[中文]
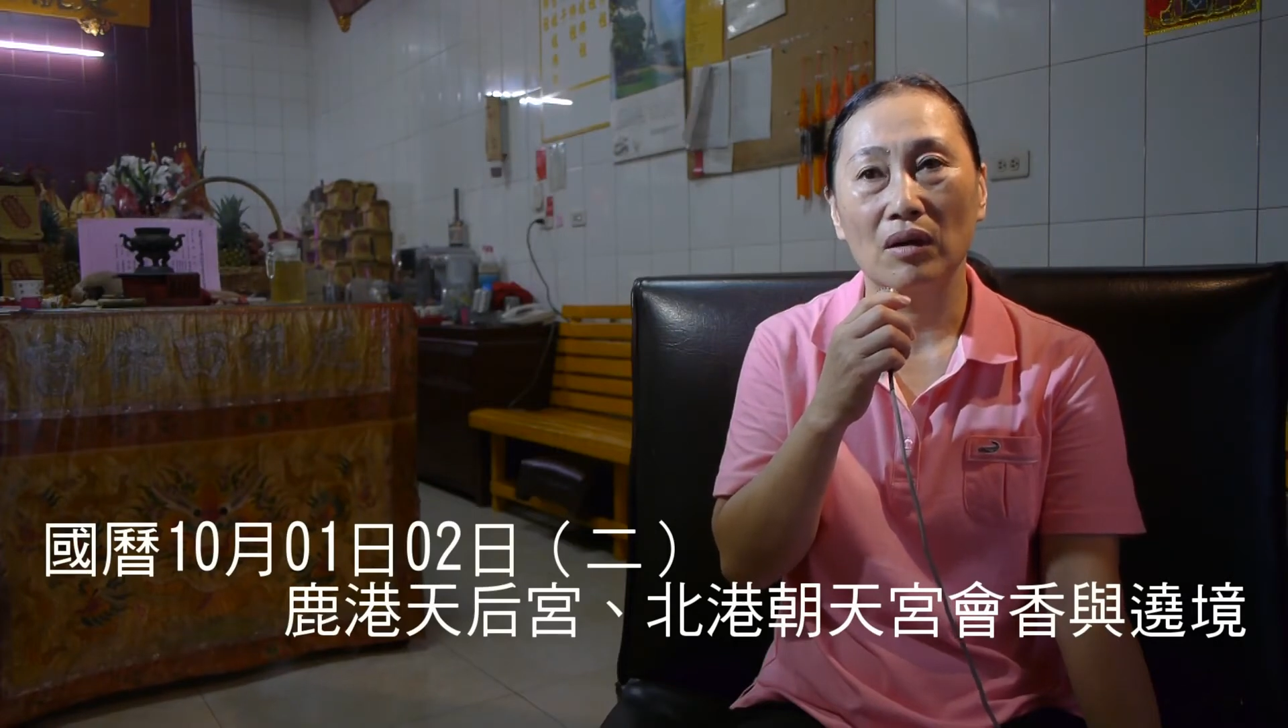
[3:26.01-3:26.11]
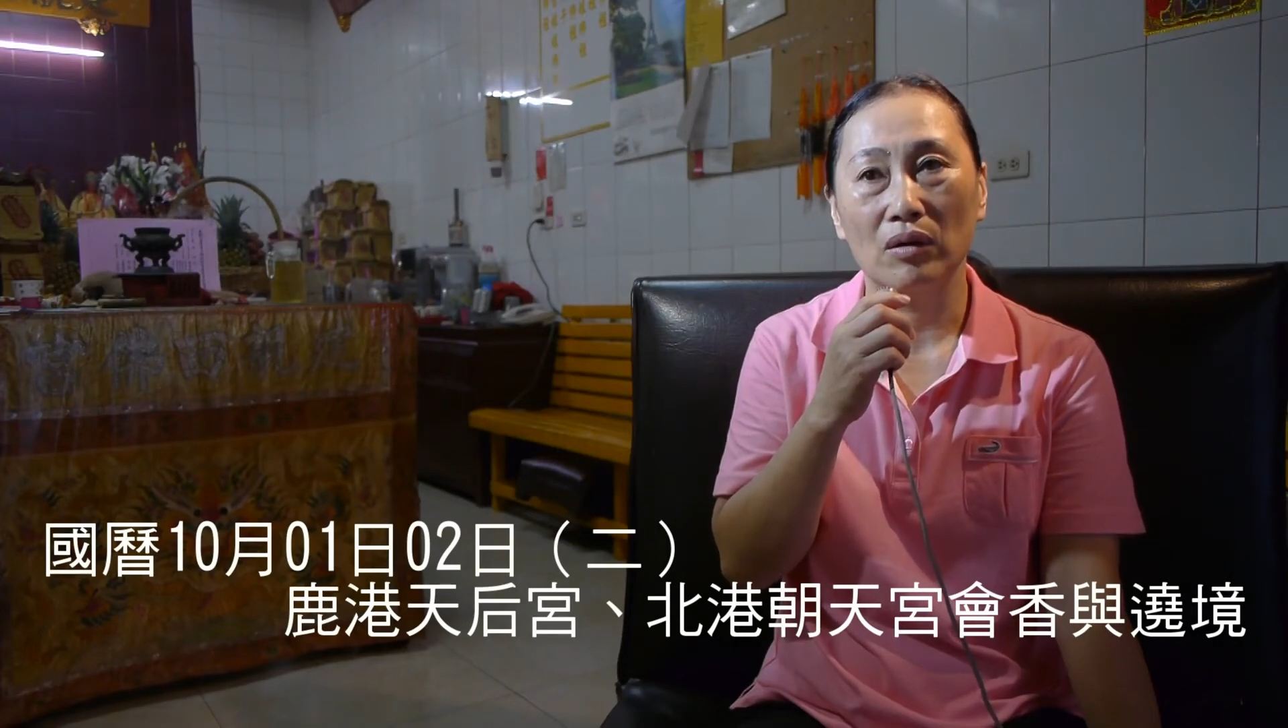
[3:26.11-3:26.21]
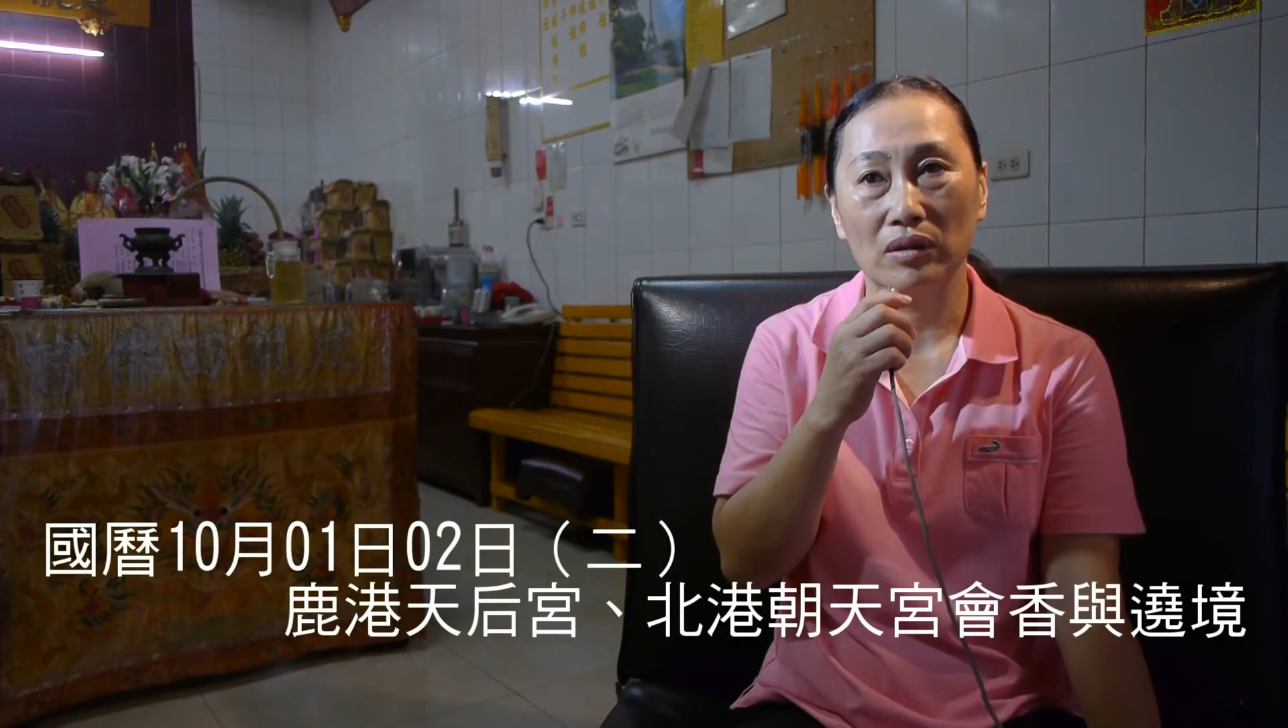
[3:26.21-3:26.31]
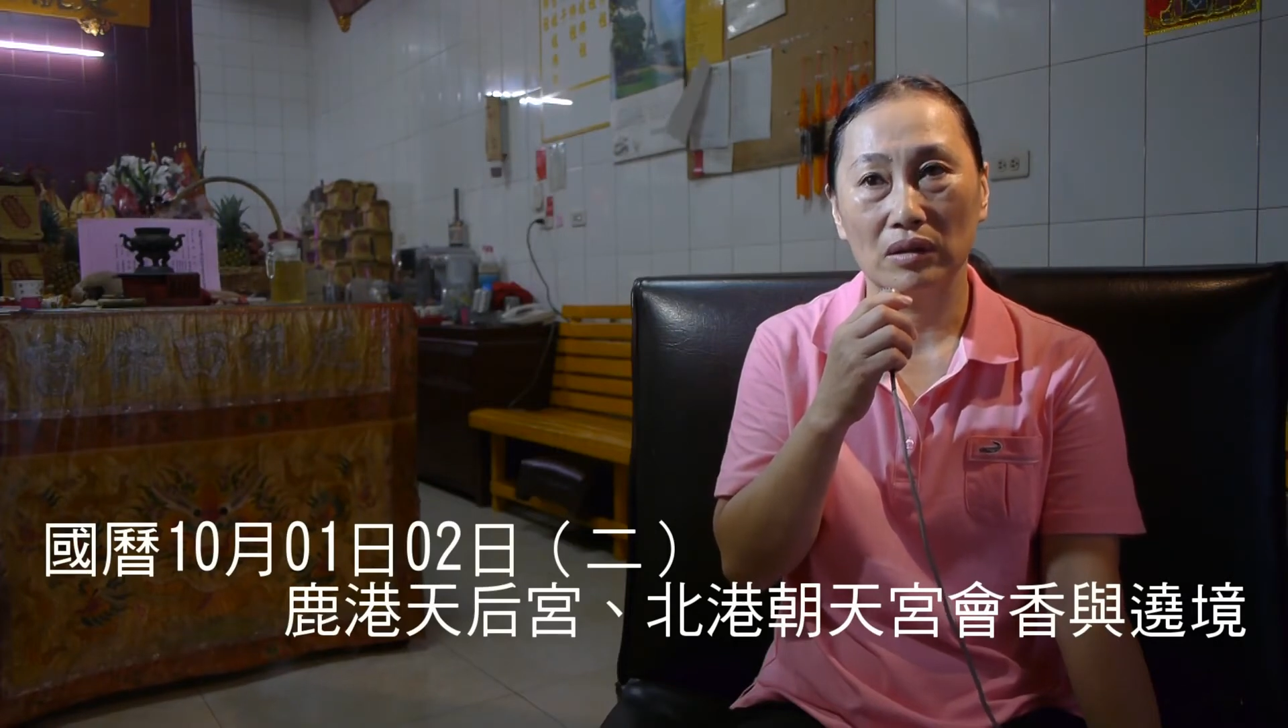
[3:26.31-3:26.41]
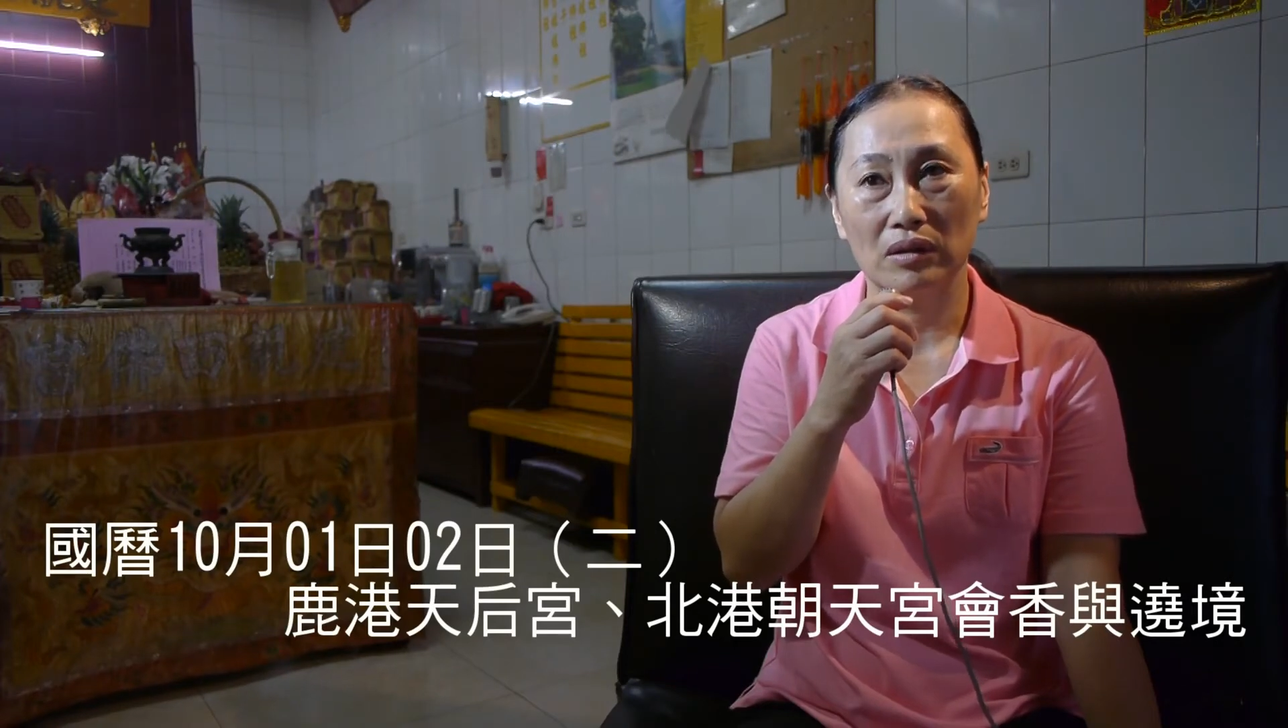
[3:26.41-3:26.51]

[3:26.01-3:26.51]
奉